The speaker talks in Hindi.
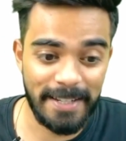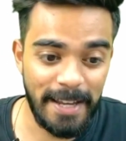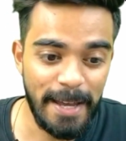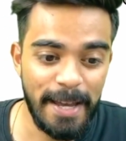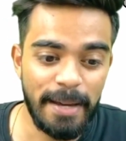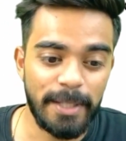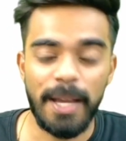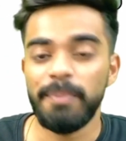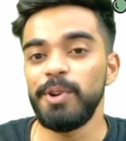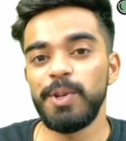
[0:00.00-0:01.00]
है
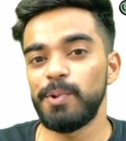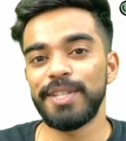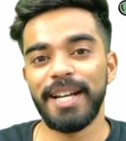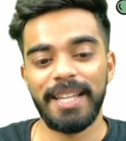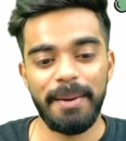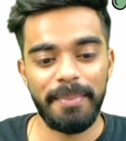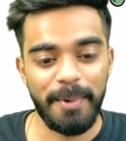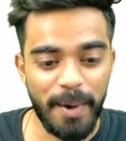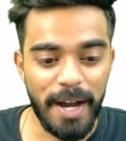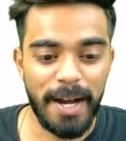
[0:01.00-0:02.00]
बस आपको यूज़ करना
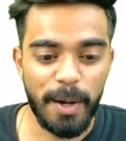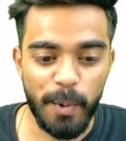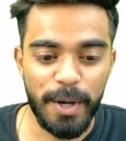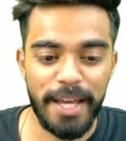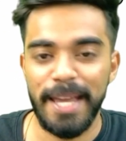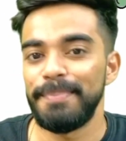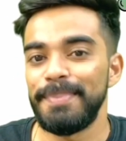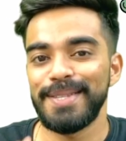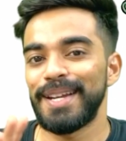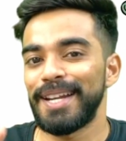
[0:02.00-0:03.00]
होगा कोड ए
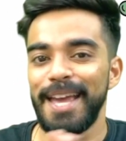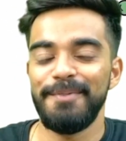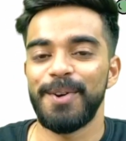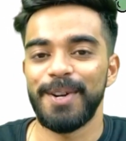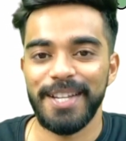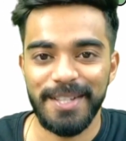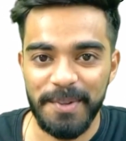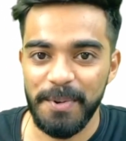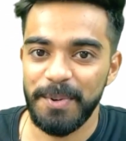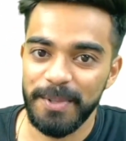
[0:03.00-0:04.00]
पी सर लाइव और इस
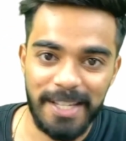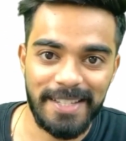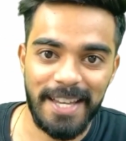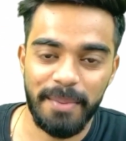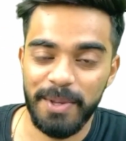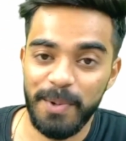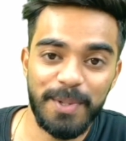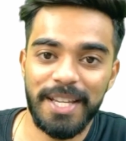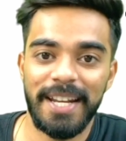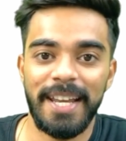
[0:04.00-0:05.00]
कोड को जैसे आप
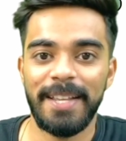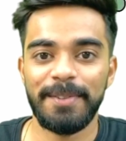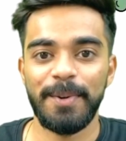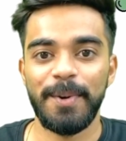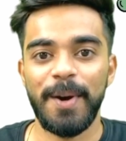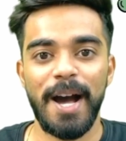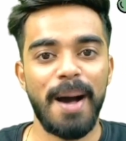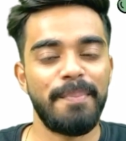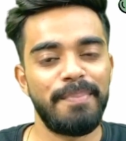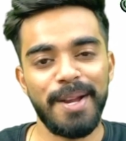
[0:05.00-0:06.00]
यूज़ करेंगे सो
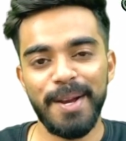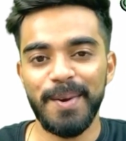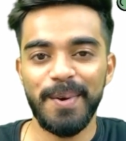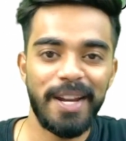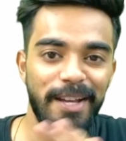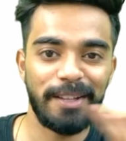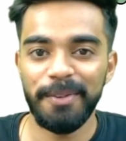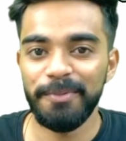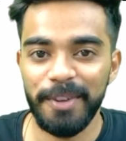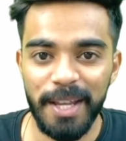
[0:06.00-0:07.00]
आप बिल्कुल
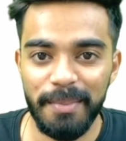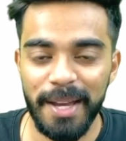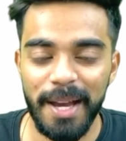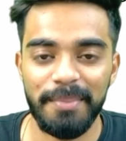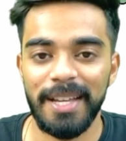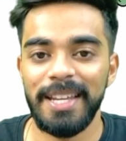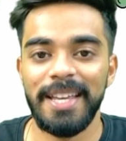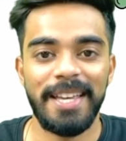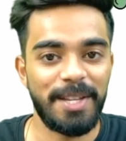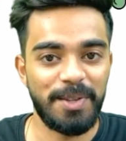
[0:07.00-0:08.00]
एकदम फ्री में आपके
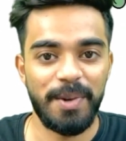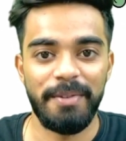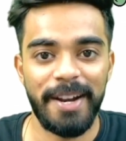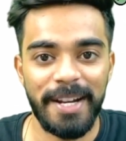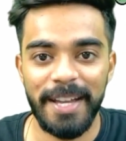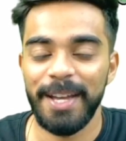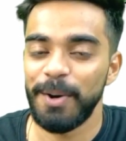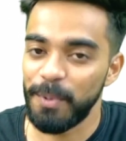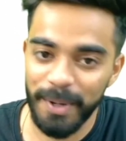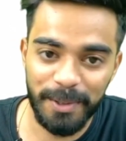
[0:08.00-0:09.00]
लिए ये जो इवेंट है
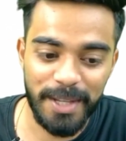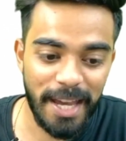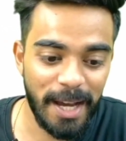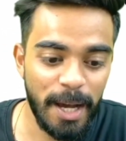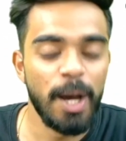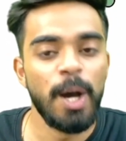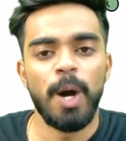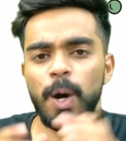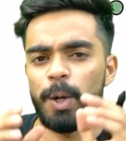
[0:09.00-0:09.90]
ओपन हो जाएगा और